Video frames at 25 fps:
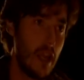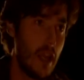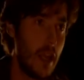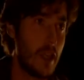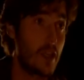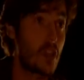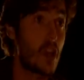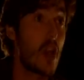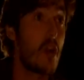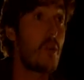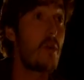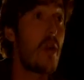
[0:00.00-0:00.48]
E
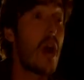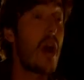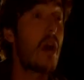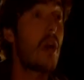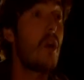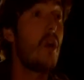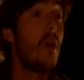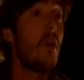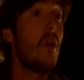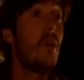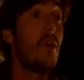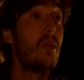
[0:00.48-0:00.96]
c'è una
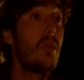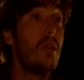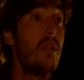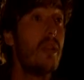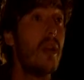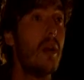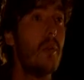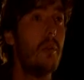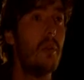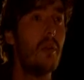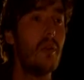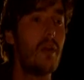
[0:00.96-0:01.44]

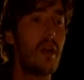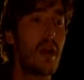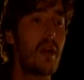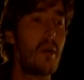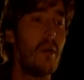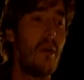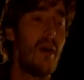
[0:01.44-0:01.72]
gonna, pure